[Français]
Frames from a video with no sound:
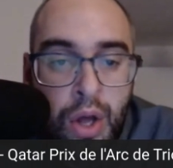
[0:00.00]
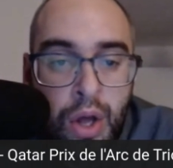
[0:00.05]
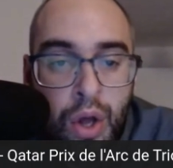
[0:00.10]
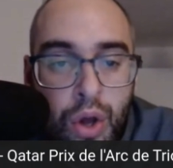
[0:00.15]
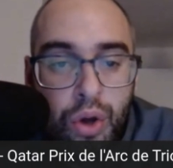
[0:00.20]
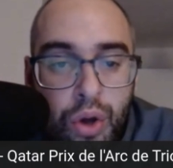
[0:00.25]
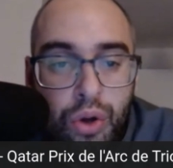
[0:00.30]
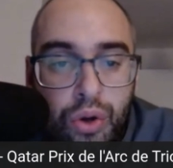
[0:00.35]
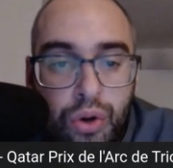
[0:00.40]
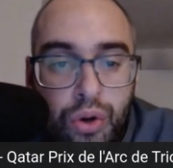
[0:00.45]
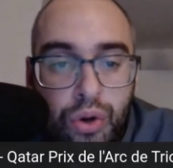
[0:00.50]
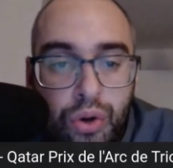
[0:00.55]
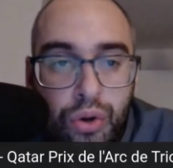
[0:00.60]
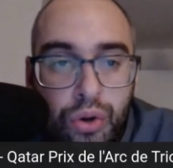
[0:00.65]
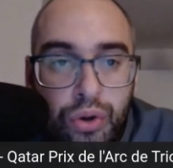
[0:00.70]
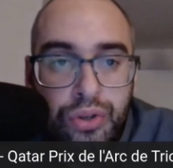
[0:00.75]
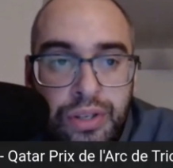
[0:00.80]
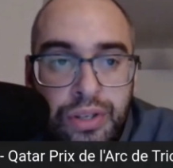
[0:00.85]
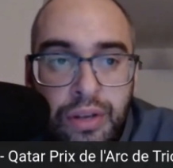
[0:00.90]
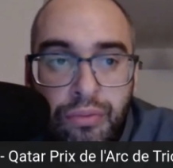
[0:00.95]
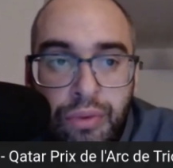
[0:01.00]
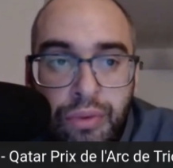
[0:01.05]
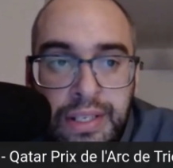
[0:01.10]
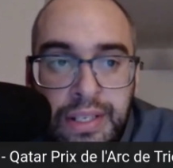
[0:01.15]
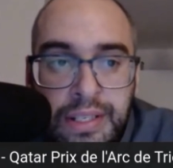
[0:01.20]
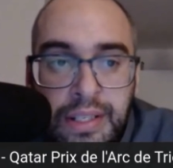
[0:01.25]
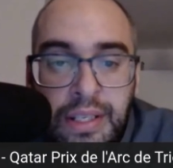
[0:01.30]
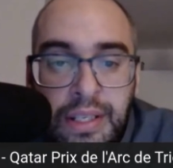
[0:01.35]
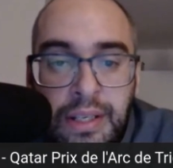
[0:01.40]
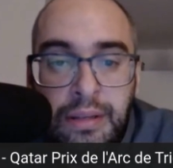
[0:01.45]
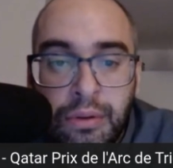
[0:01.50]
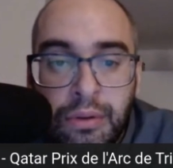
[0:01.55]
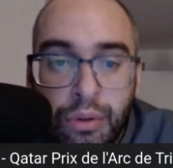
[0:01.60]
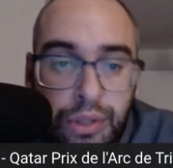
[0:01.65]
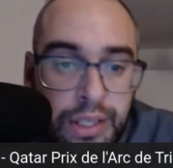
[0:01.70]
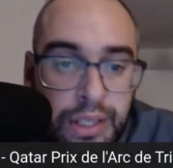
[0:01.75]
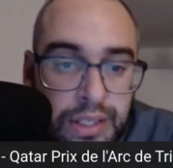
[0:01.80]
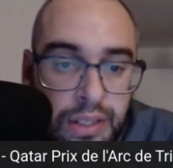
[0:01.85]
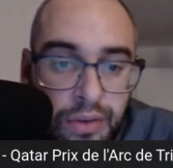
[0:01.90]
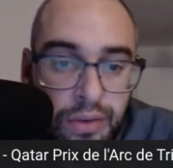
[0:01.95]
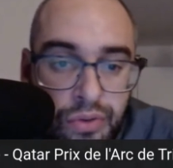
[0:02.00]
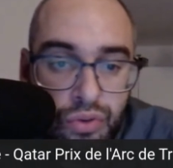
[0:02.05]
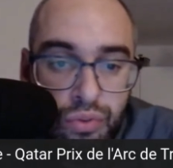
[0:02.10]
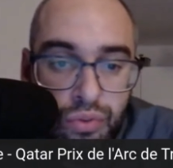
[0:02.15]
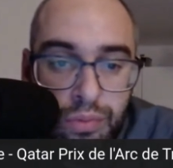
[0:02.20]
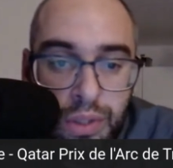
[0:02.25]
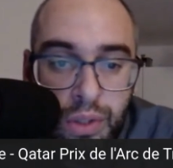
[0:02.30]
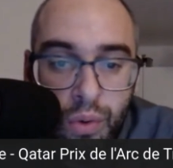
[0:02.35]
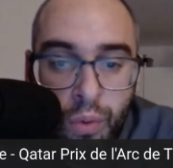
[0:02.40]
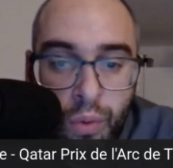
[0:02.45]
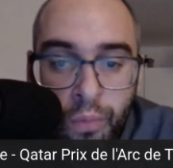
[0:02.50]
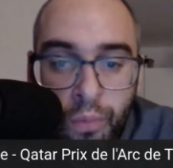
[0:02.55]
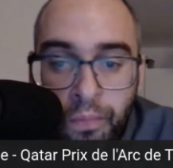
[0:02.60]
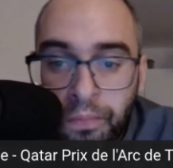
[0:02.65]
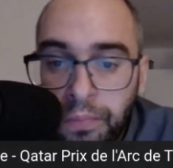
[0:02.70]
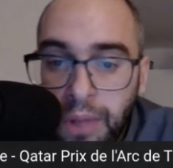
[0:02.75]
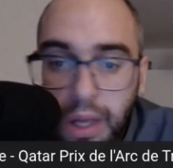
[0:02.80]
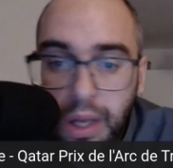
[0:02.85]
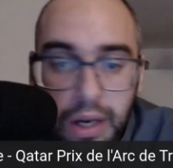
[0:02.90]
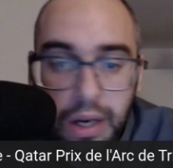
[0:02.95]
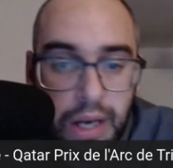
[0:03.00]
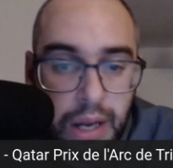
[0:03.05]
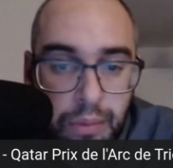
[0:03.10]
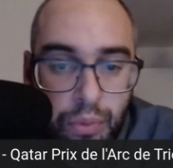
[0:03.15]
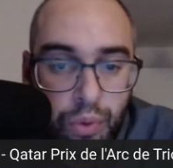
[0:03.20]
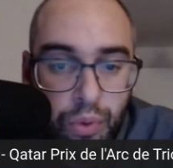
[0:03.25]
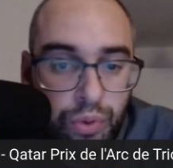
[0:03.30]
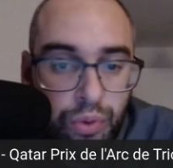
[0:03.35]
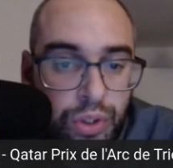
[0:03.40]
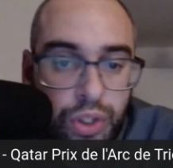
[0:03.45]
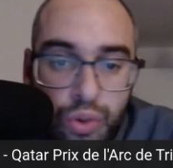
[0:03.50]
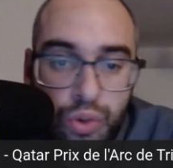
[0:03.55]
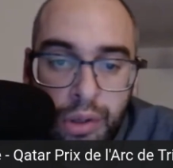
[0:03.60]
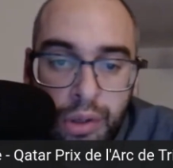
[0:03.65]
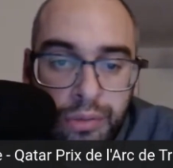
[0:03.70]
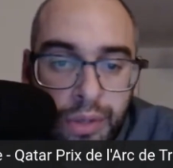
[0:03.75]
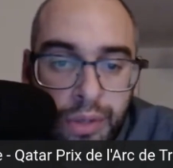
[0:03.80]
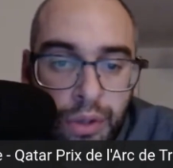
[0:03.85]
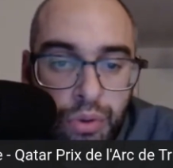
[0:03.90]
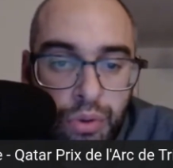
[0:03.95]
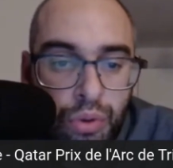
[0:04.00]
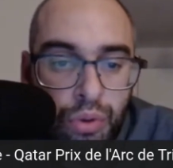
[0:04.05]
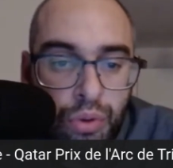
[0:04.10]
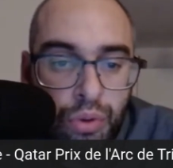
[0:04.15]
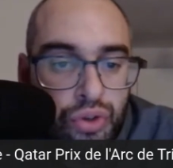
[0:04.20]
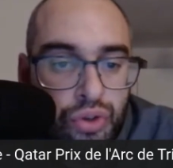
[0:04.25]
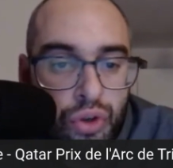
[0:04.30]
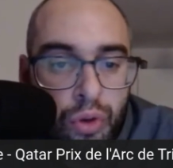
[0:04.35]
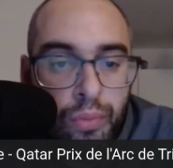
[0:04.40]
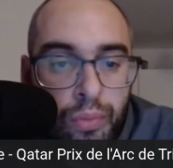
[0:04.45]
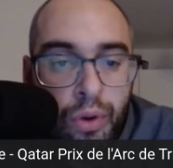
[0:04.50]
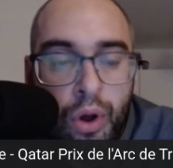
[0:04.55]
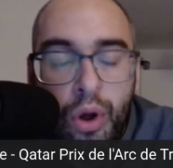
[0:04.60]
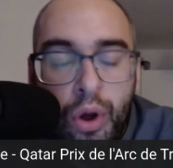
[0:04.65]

Euh, cette fois-ci, euh, Christophe Soumillon la monte, ils sont invaincus ensemble.